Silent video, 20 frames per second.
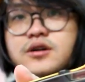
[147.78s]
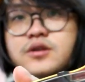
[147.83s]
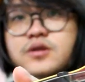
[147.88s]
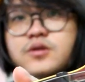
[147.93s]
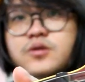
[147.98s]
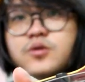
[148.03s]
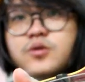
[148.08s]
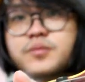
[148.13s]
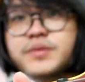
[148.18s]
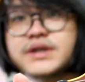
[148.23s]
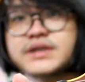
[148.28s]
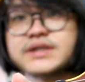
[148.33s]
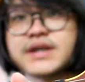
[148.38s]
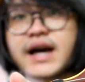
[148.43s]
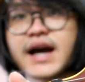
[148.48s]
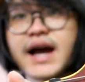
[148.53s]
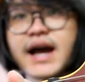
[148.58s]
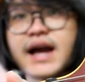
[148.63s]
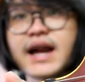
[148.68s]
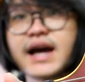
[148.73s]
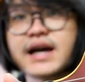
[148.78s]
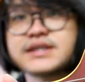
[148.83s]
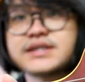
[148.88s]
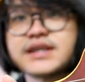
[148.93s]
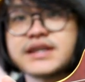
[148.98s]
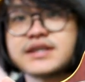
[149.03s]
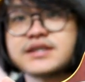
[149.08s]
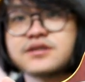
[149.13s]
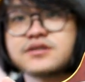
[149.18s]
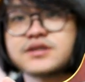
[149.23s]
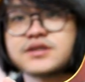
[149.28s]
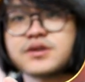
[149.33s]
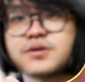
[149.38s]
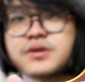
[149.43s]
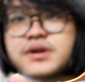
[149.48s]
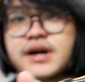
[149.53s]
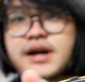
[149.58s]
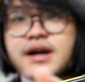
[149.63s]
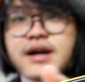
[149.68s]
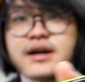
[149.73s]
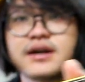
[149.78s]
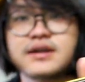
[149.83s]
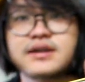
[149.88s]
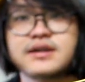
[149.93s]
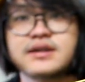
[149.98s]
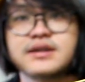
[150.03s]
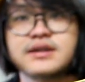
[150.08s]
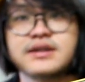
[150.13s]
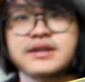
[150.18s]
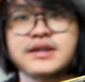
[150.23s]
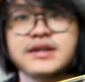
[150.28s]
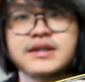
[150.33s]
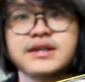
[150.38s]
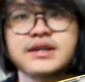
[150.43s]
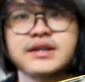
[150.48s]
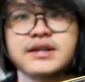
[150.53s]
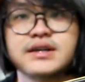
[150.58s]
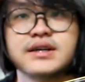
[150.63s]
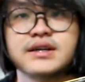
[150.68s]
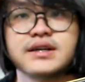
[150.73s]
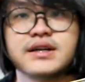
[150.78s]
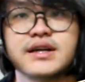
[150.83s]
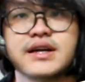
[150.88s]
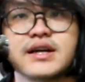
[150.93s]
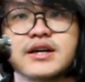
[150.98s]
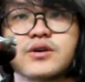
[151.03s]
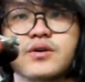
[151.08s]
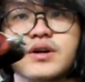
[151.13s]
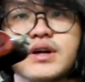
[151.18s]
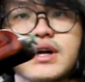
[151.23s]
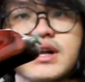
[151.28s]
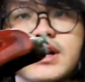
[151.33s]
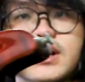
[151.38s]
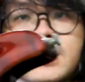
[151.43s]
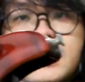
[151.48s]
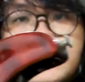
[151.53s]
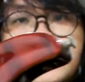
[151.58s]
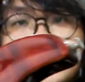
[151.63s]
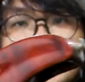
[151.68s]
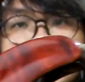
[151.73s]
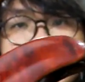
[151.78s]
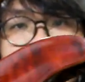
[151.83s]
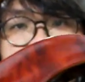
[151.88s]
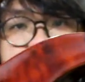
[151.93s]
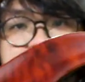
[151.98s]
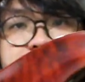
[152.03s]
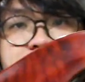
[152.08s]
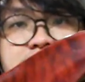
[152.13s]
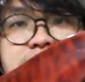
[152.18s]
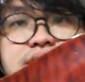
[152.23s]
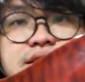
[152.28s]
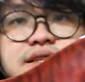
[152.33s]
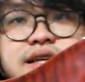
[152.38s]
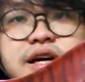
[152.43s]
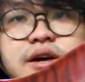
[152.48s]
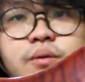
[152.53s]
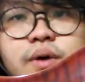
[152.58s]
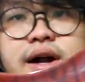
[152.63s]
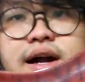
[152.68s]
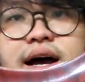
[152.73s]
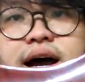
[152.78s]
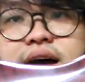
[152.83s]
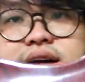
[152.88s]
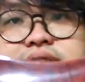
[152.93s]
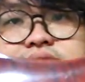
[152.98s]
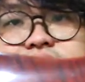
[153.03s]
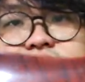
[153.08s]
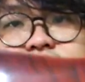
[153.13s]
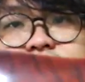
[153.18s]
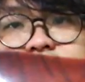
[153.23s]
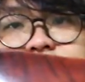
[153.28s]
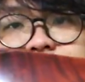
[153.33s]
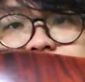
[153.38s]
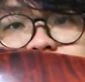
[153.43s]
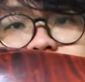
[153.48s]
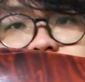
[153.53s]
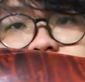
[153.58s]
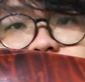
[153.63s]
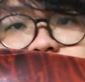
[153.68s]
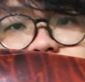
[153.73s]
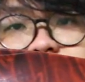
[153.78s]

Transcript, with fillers: ดูมีสง่าราศีสุดๆฮะ นี่ตัวนี้เลยเช็คเตอร์ C1 Classic นะครับ